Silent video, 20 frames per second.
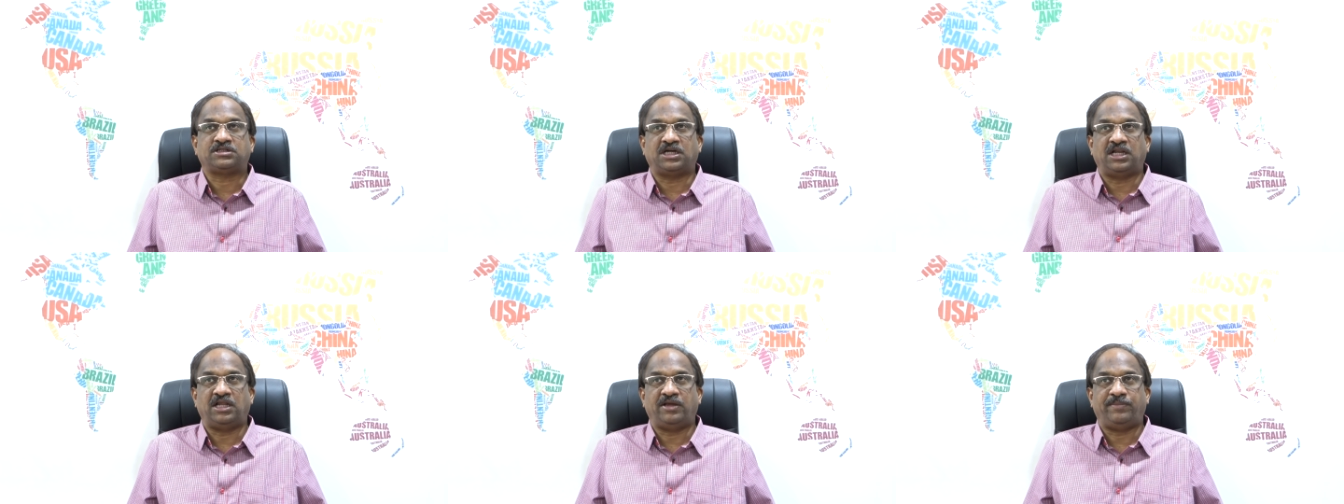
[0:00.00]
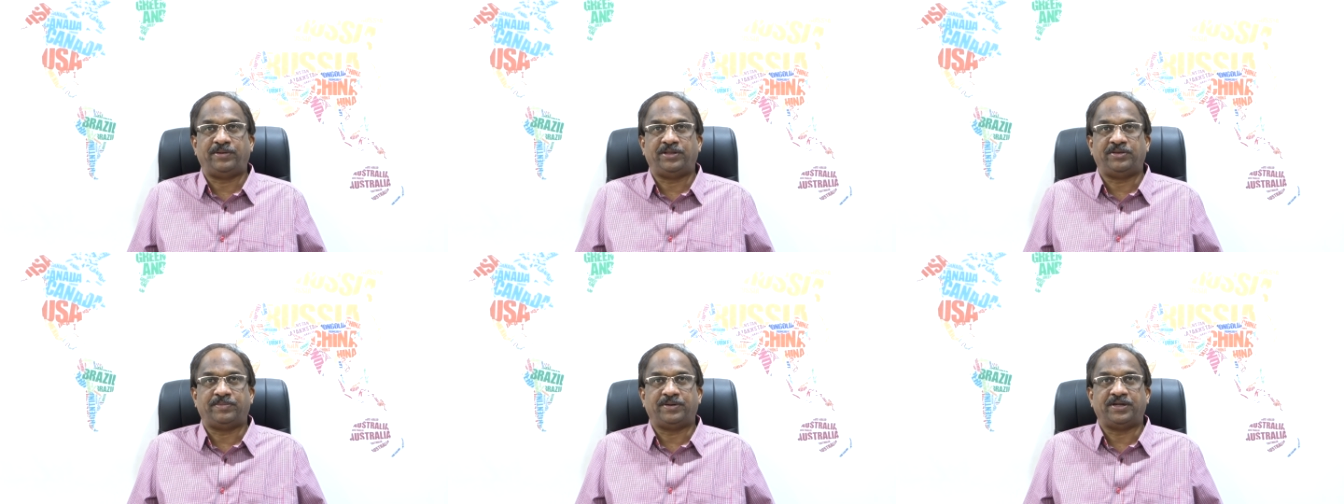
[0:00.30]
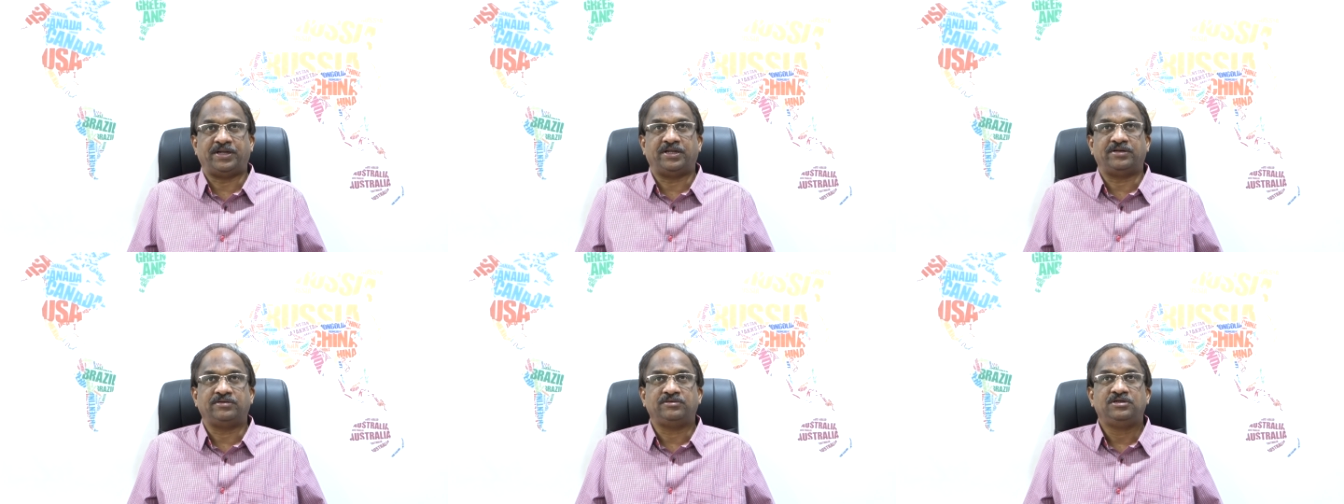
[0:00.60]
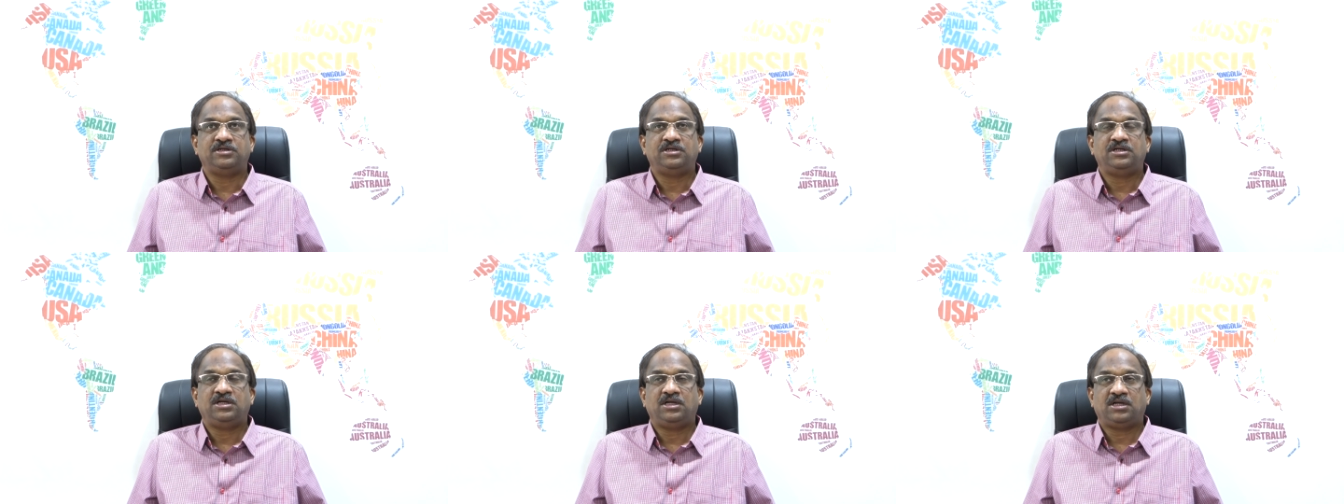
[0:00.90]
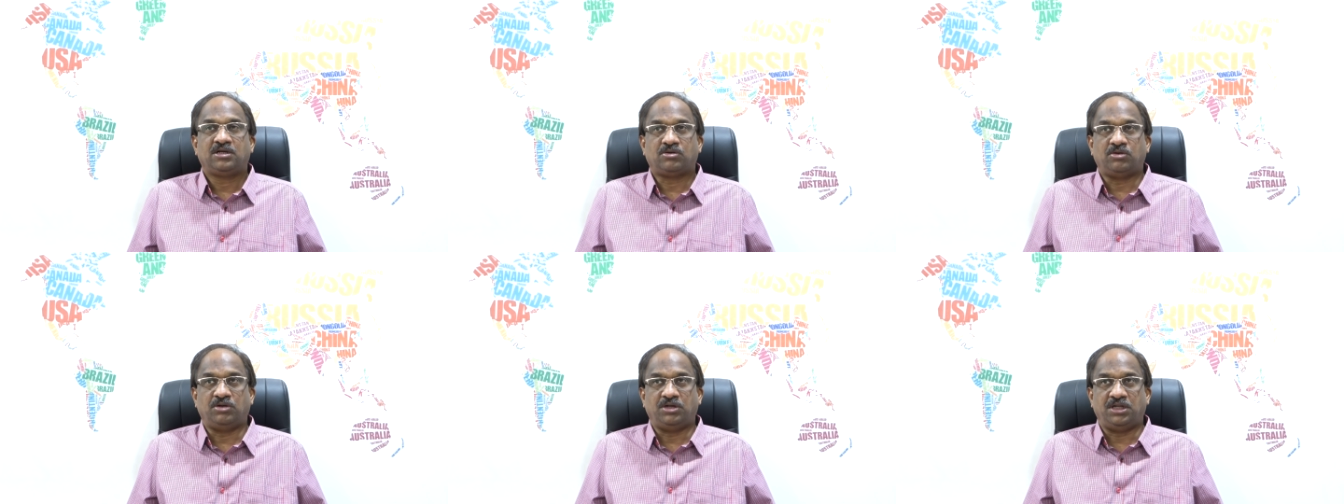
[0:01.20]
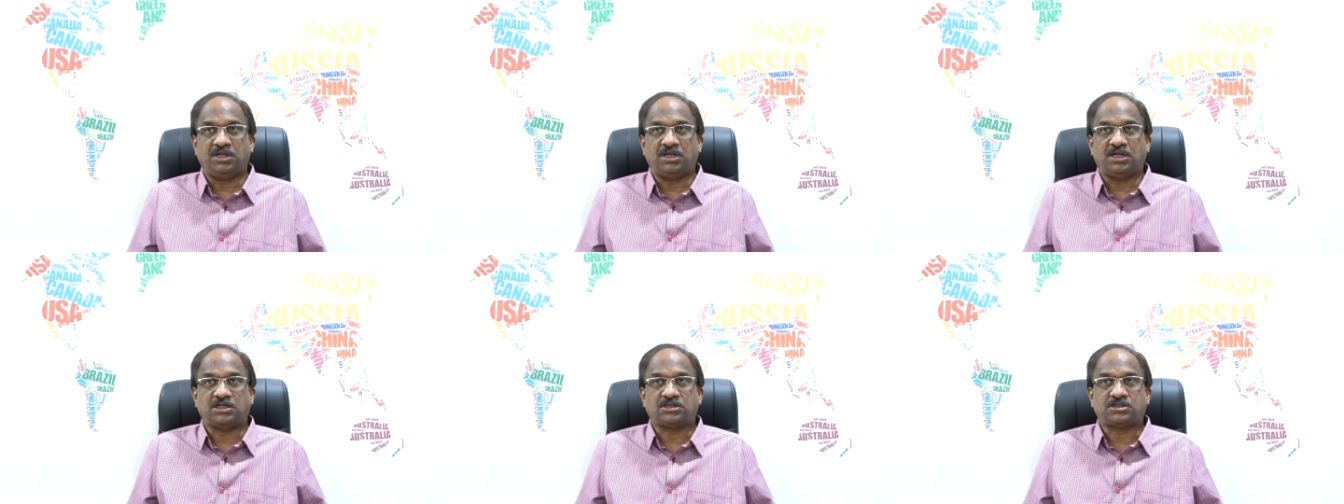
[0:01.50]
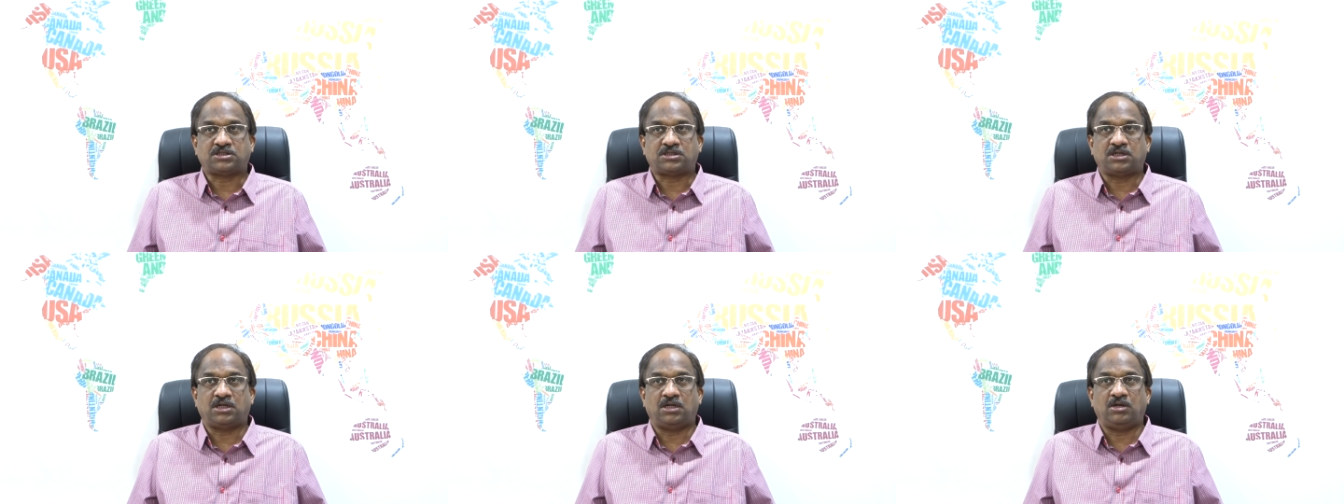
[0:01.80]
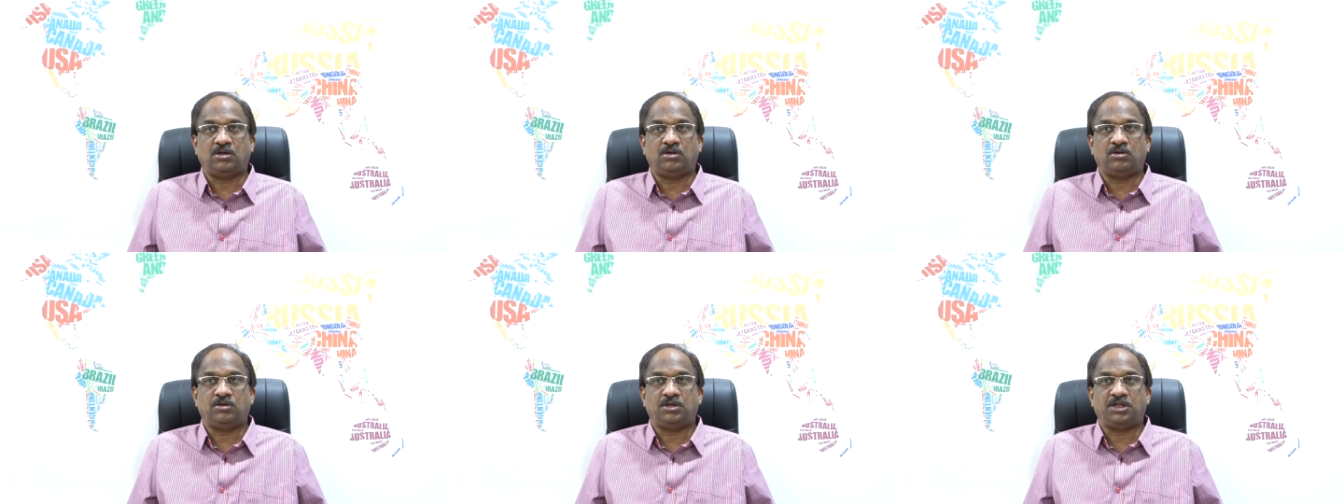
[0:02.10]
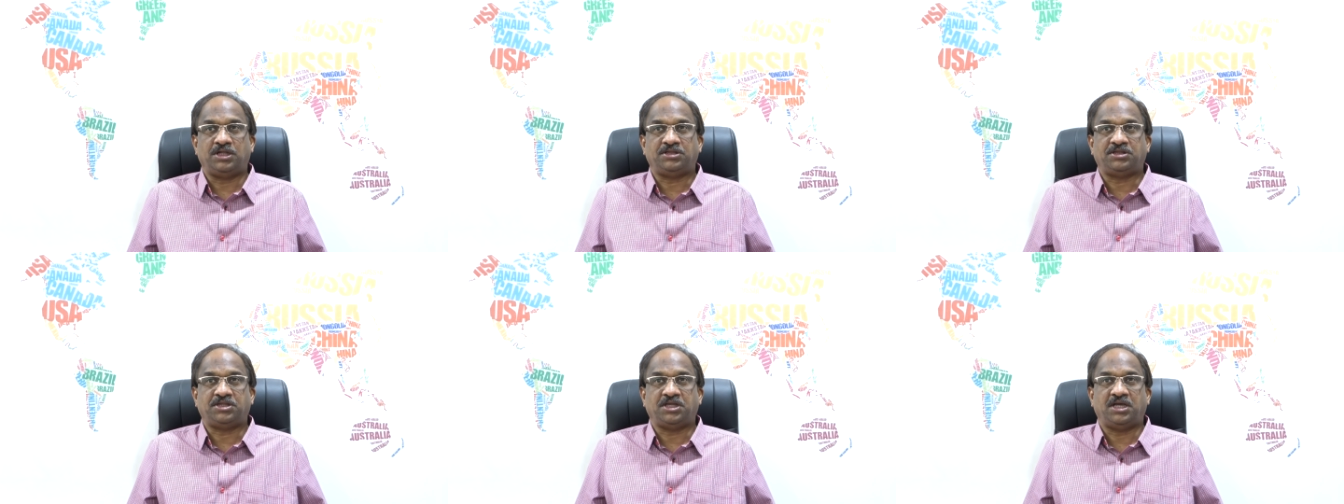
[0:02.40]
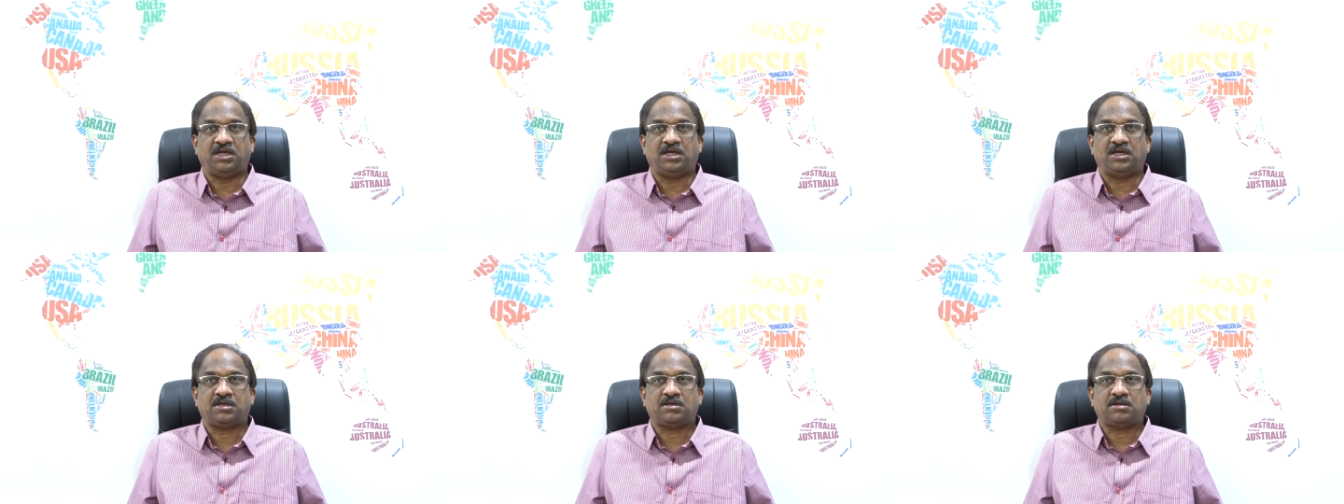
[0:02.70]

చాలా ఇబ్బంది పడ్డారు కొన్ని రాష్ట్రాల్లోనైతే